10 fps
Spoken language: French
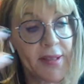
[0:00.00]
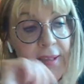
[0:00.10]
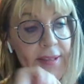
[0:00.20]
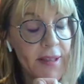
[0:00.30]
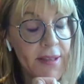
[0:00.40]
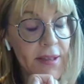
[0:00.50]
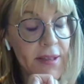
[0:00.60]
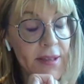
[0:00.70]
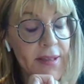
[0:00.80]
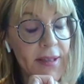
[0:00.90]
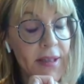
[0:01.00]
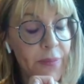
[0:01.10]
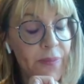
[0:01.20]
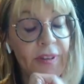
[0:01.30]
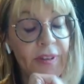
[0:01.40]
C'est ce qui,
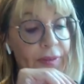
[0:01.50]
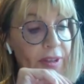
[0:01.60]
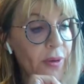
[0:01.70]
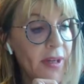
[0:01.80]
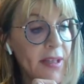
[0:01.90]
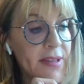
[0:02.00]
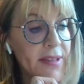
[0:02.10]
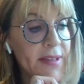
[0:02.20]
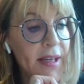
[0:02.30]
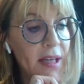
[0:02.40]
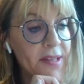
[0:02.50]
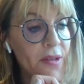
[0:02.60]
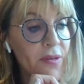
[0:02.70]
ce qui figure à l'article